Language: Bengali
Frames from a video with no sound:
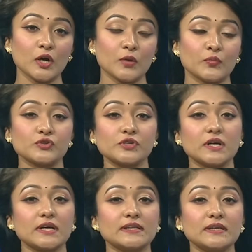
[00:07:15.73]
পোশাক
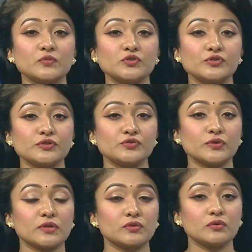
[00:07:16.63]
খাতের মজুরি
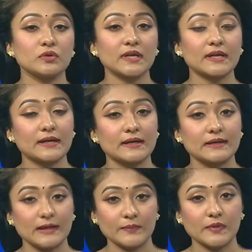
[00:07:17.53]
চূড়ান্ত হলে কার লাভ